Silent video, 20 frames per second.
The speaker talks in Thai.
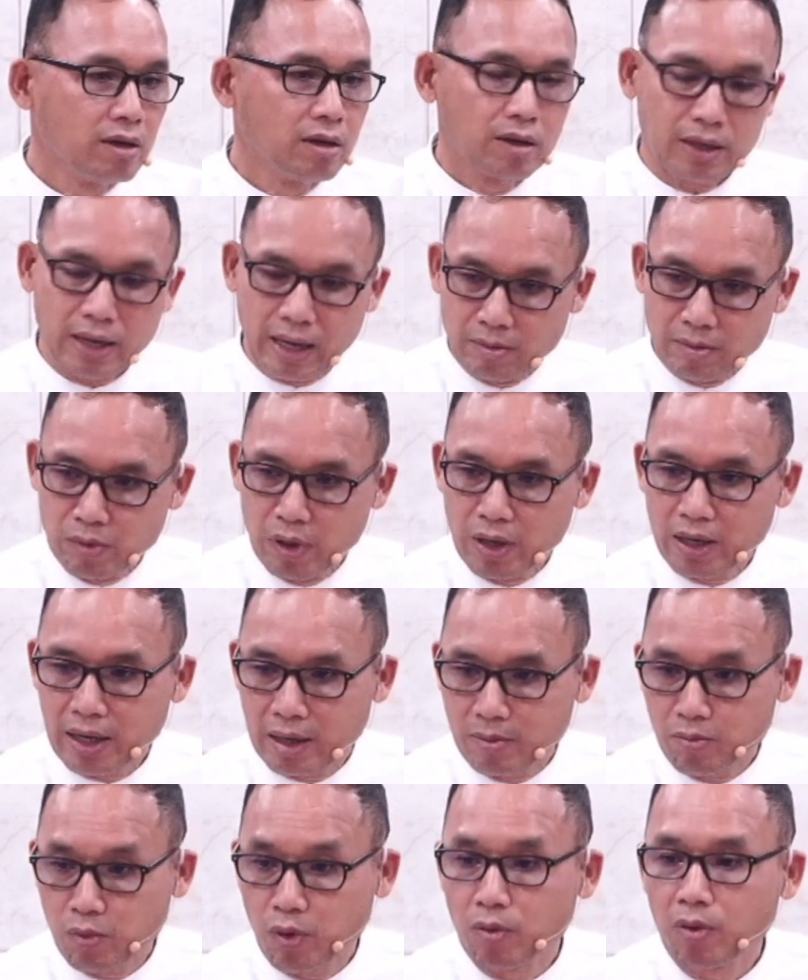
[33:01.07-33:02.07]
การเมืองการ
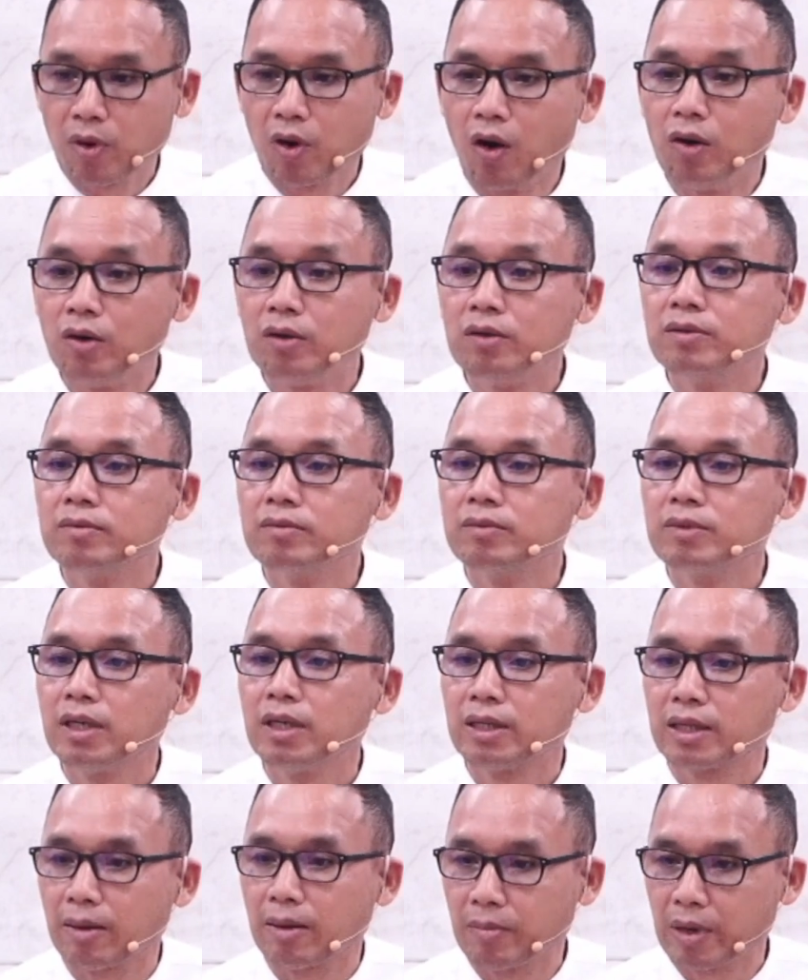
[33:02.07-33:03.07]
ปกครองที่
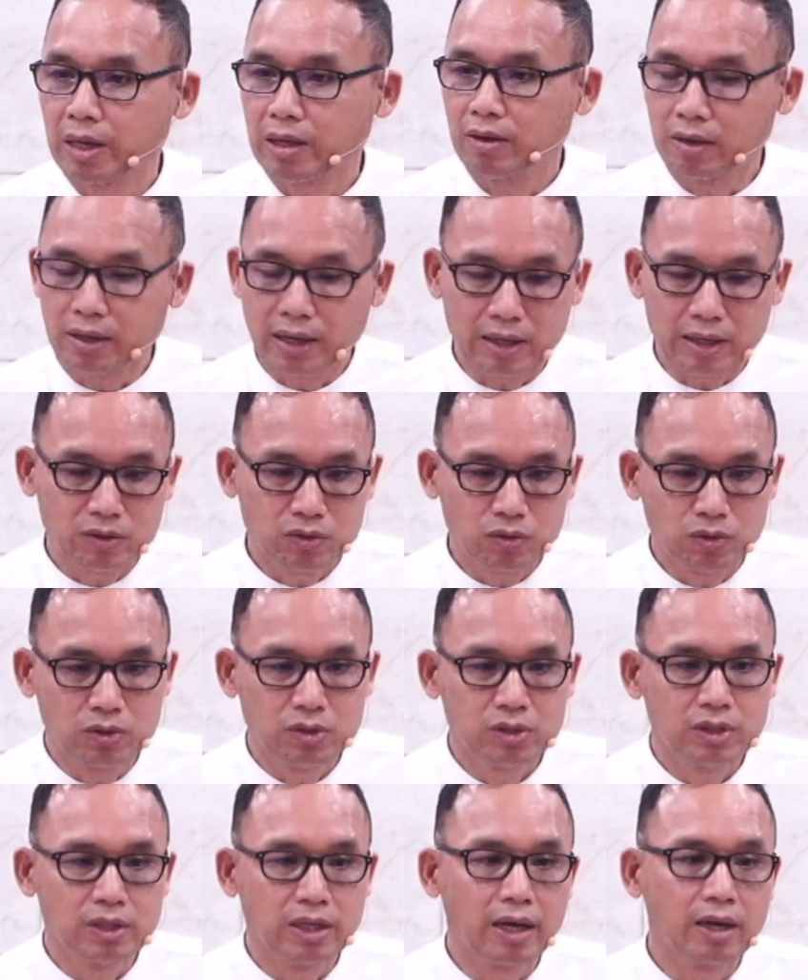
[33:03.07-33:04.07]
ทำให้เกิดการสูญ
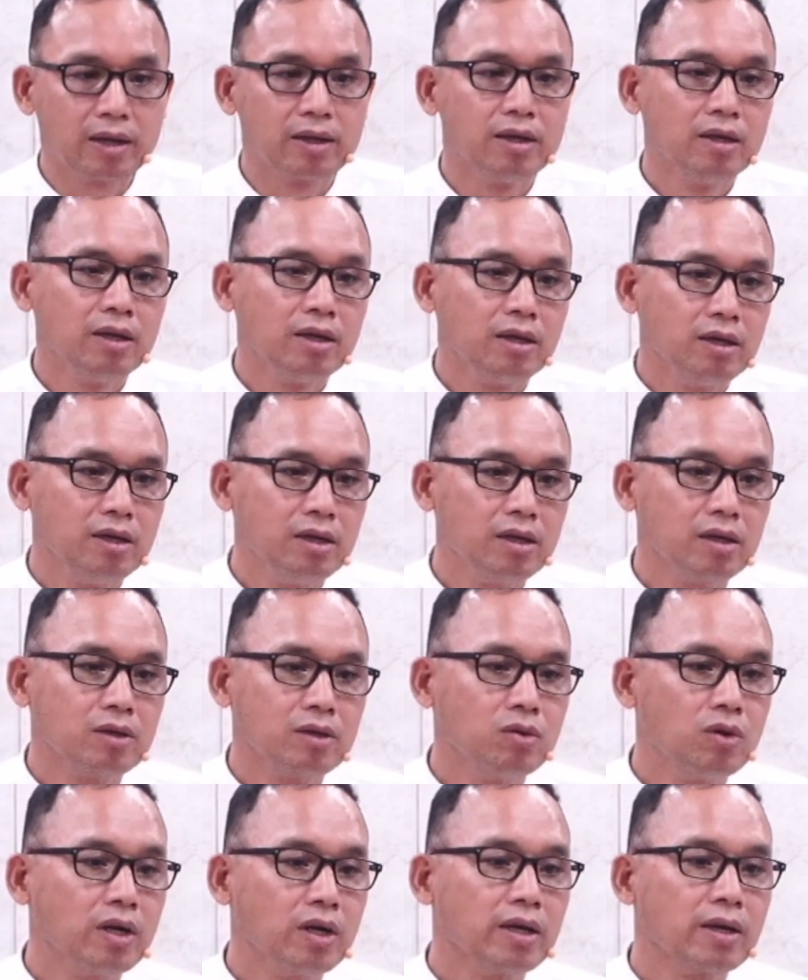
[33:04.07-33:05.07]
เสีย เนื่องด้
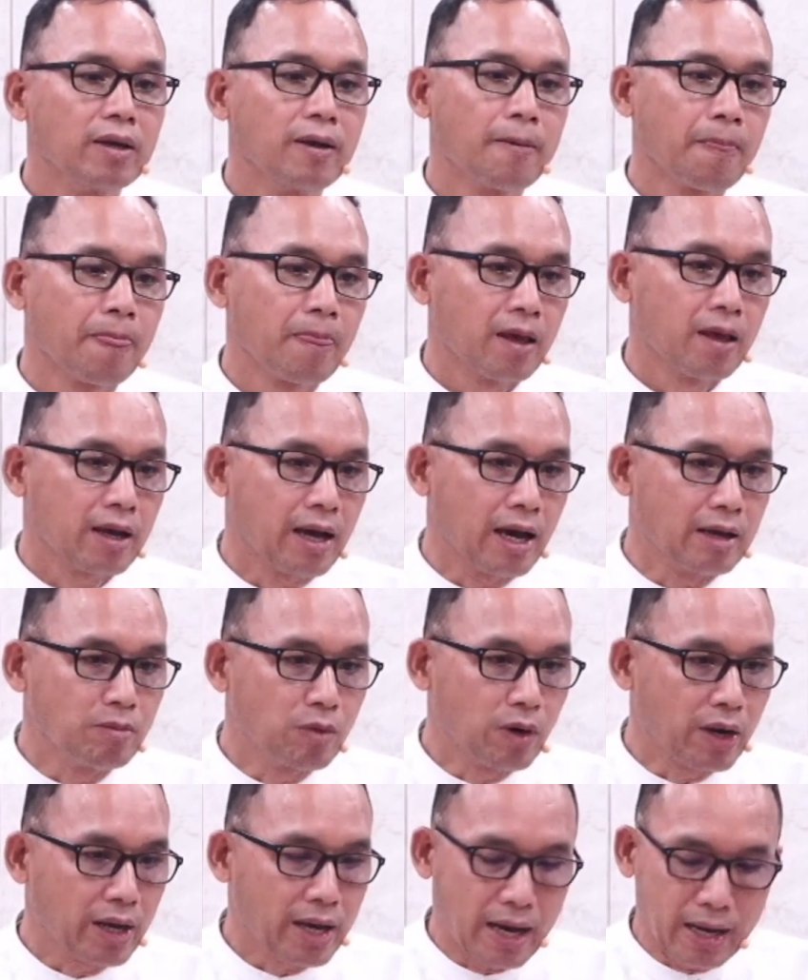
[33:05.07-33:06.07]
วยการบ
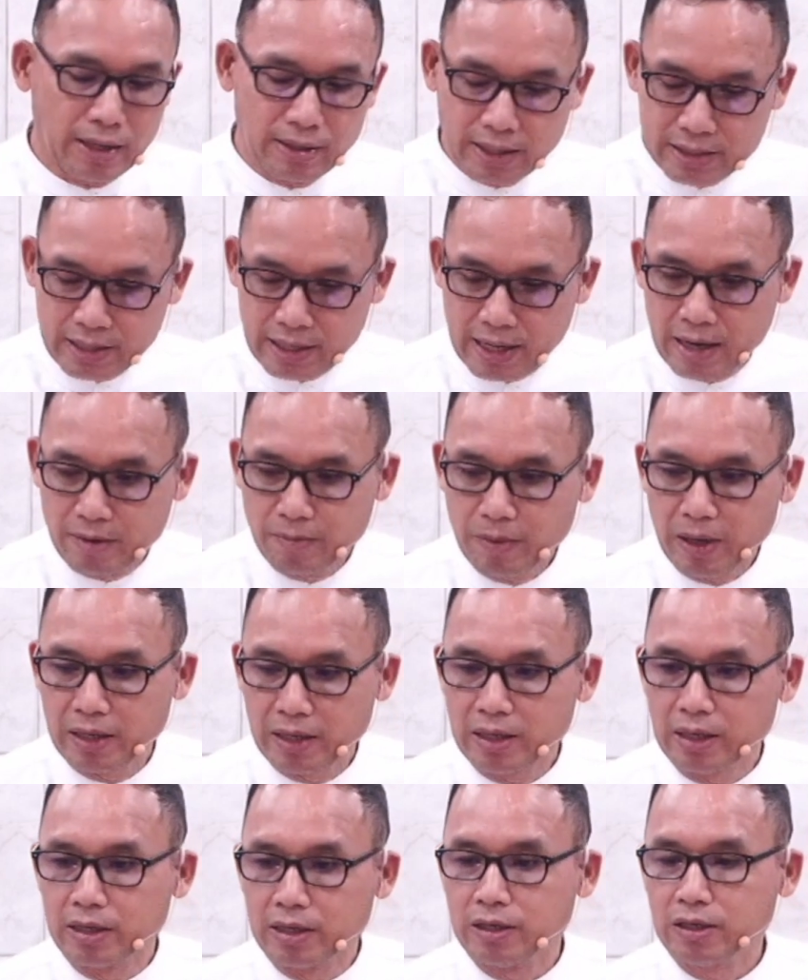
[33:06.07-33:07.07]
ริหารราชการแผ่นดิ
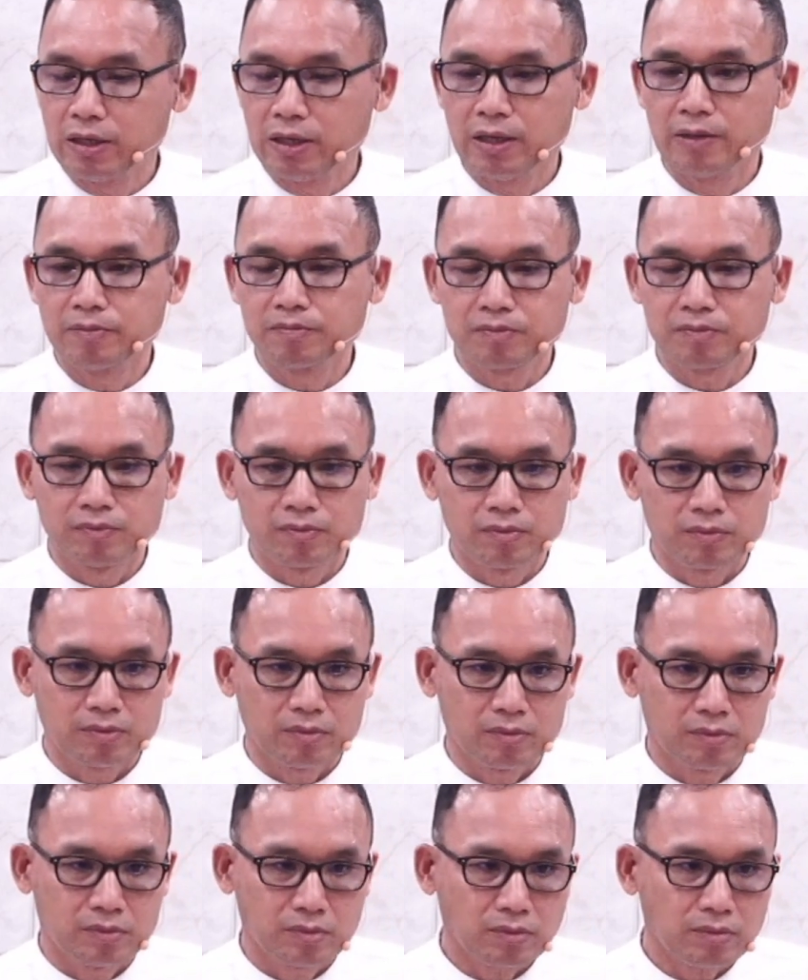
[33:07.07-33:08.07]
นที่
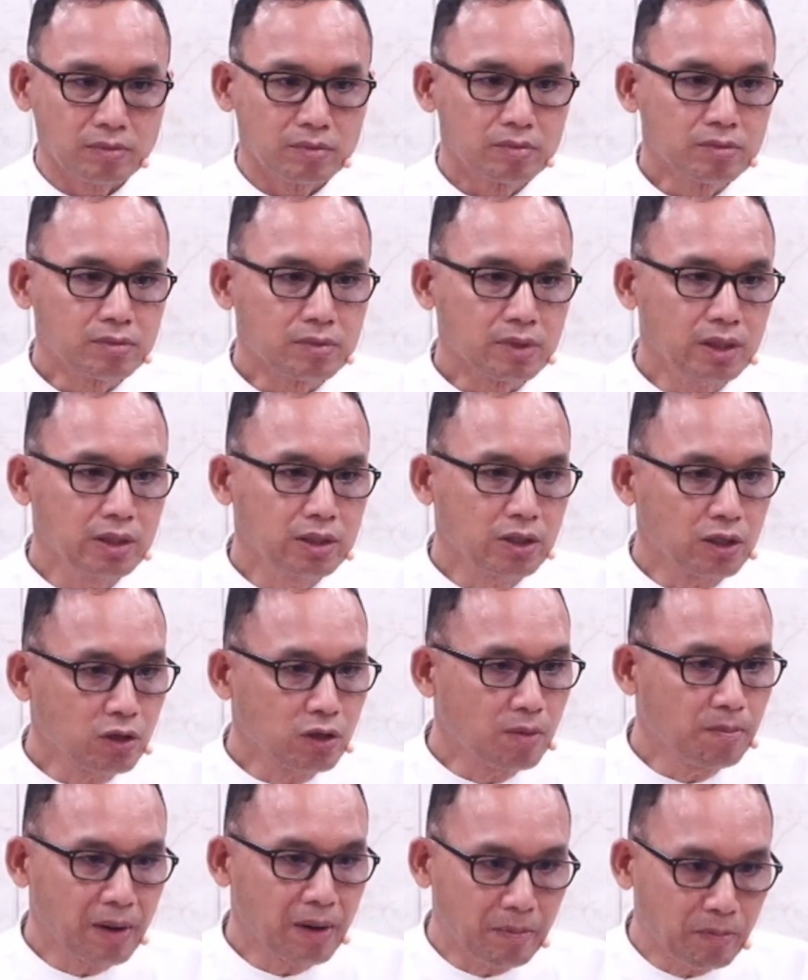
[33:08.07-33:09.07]
จะต้อง
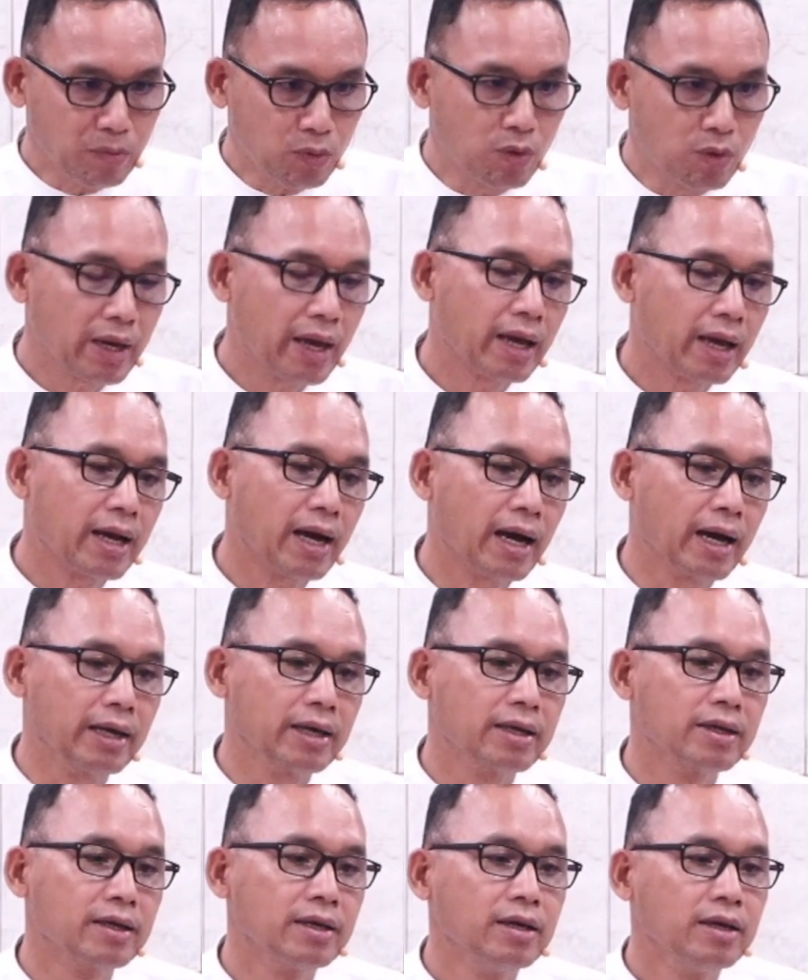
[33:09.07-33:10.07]
ปรับ ปรุงแก้ไข
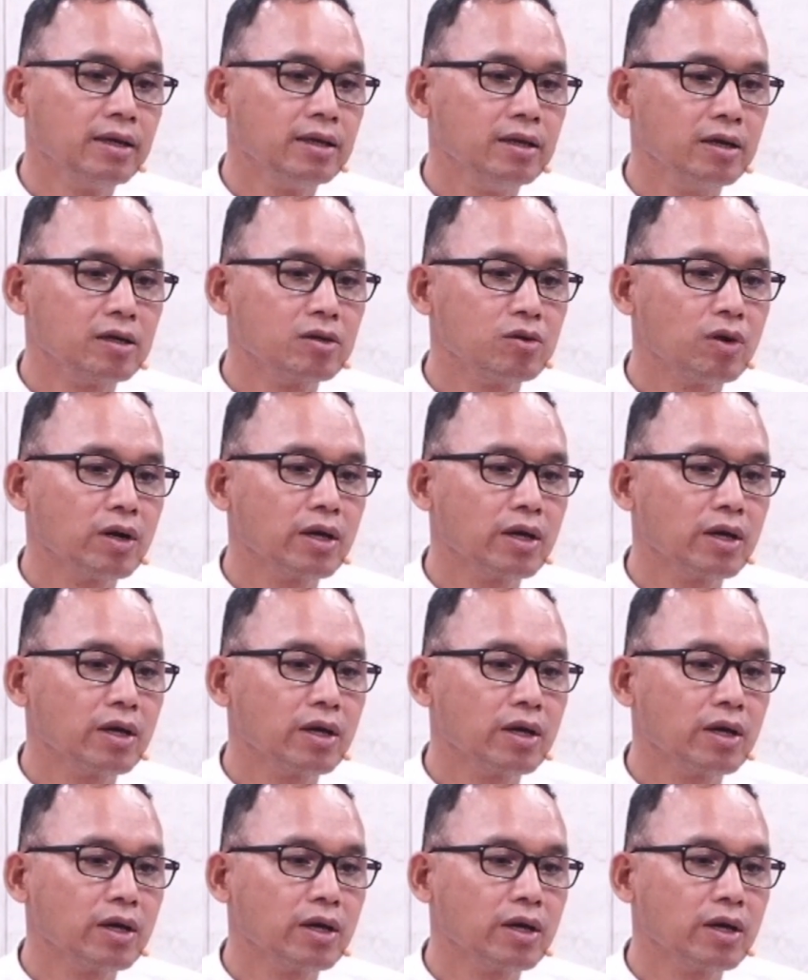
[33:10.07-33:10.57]
เนื่องด้วย